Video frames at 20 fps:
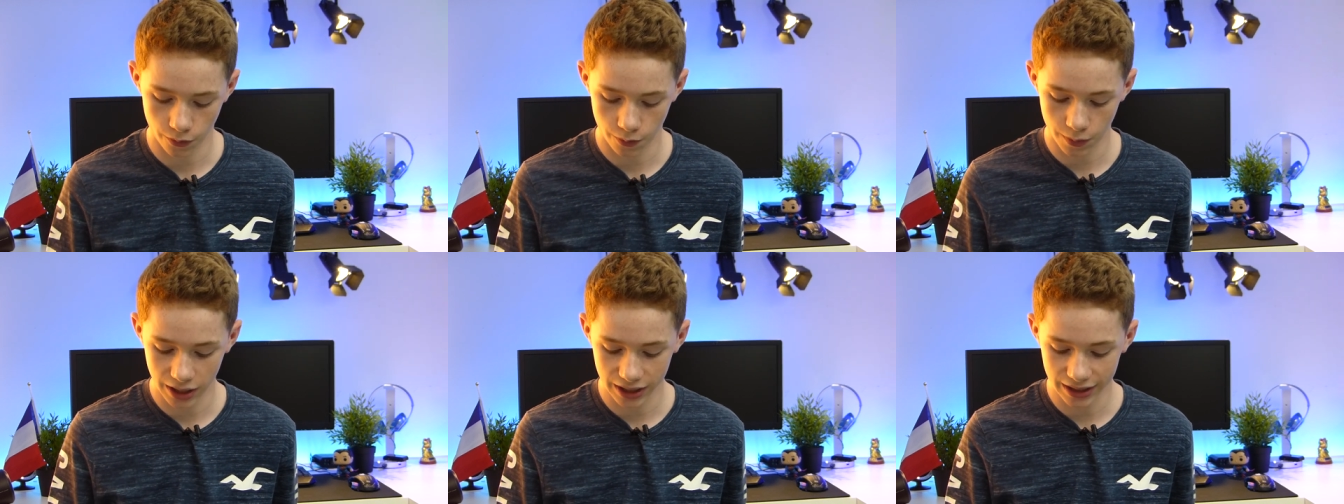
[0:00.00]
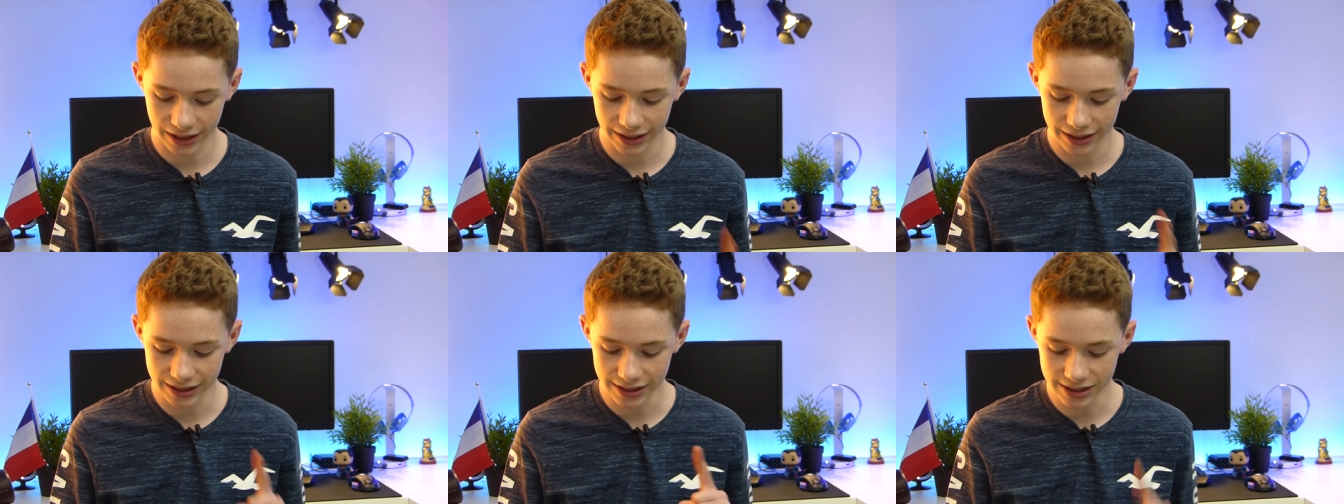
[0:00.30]
mais
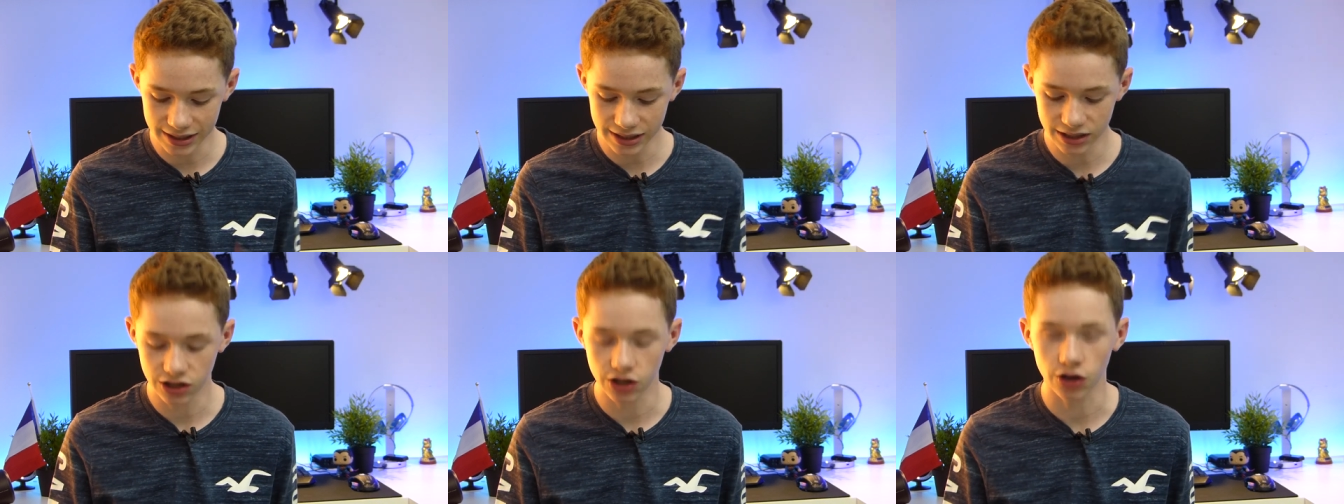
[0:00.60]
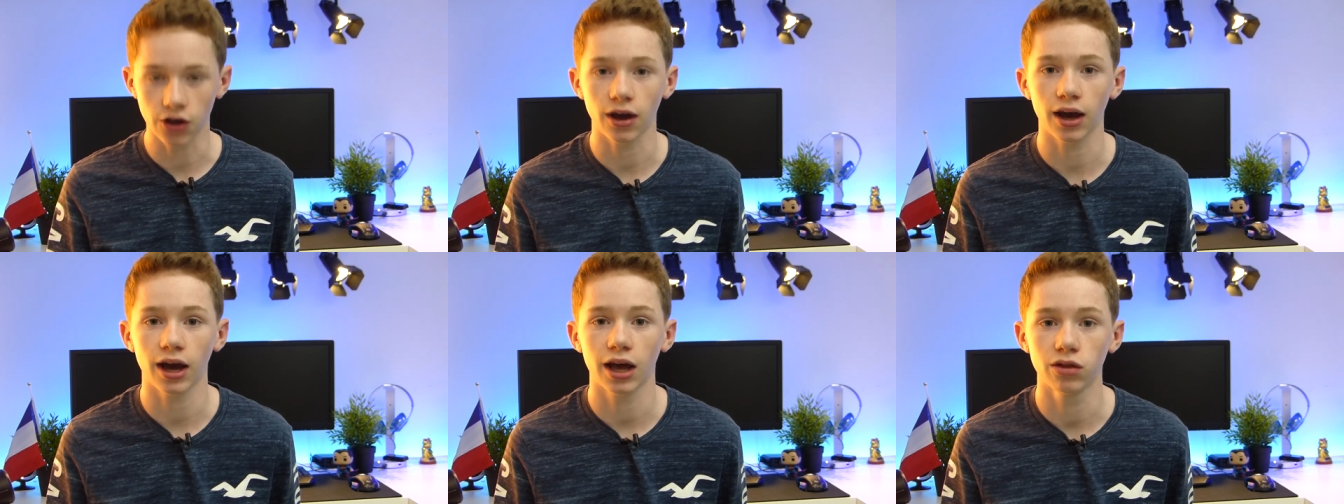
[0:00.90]
il est 10
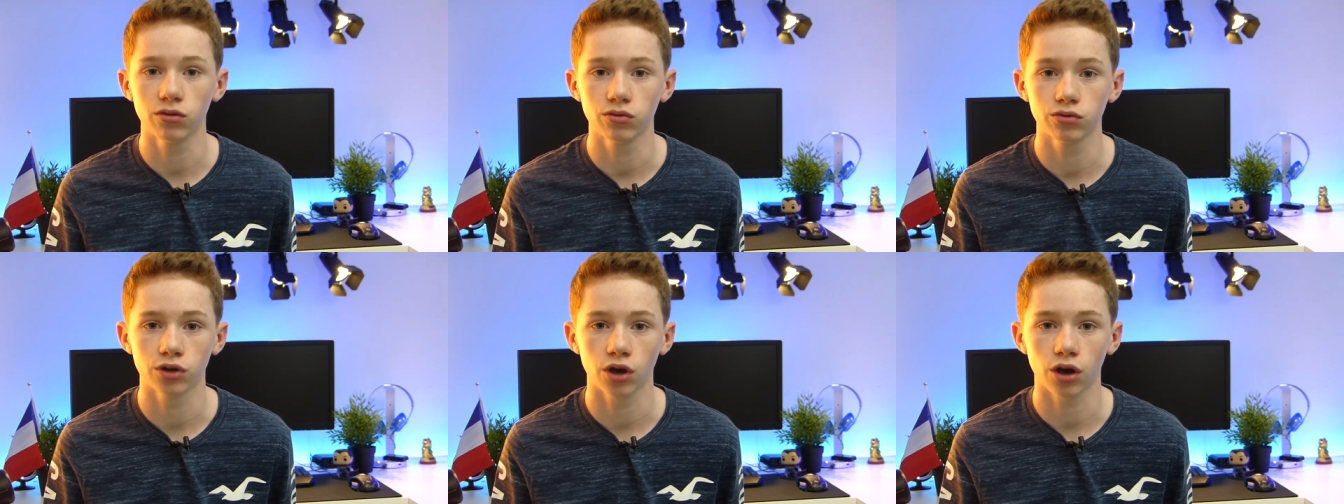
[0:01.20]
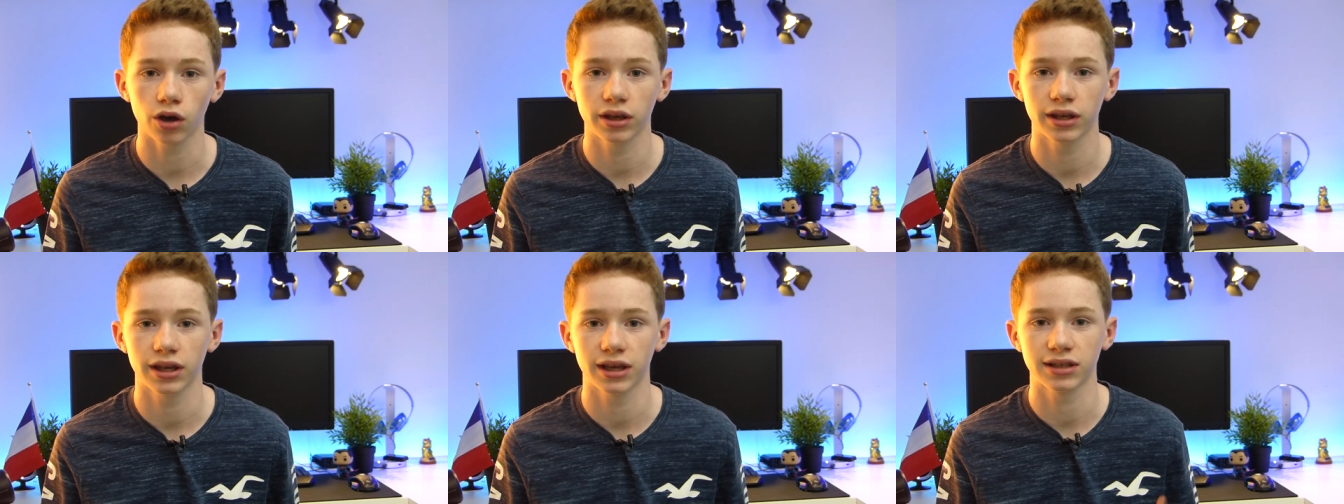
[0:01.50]
heures à New
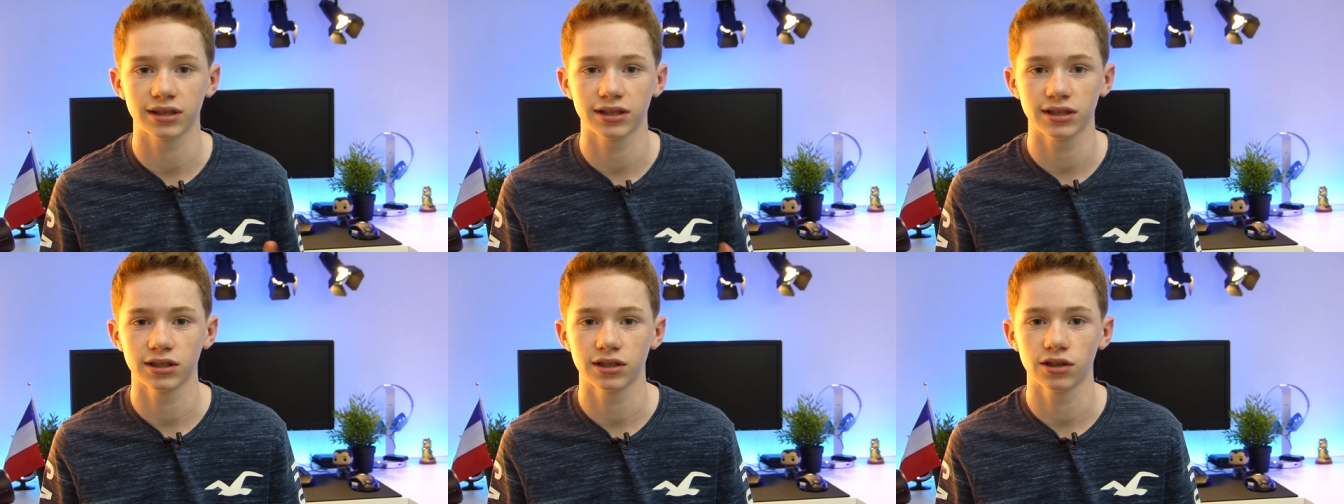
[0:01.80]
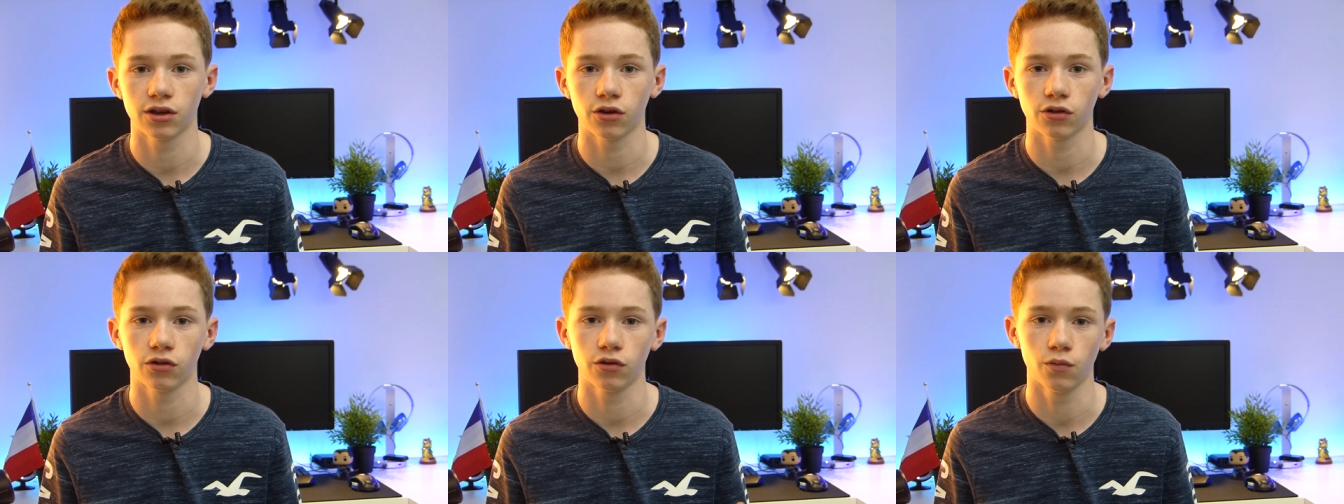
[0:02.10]
York, il y a
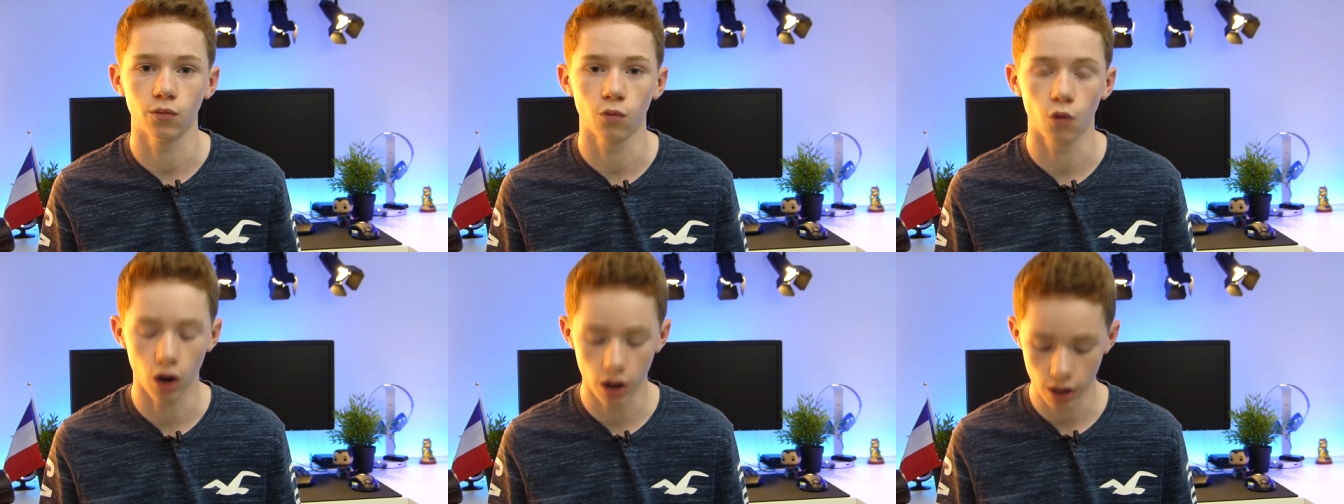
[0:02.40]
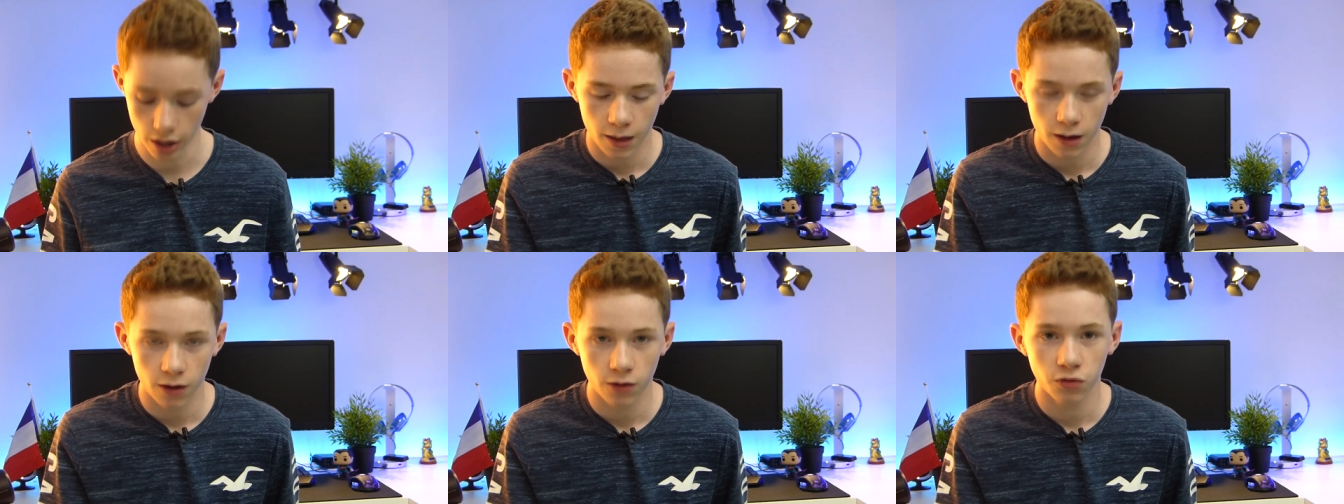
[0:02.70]
6 heures de moins.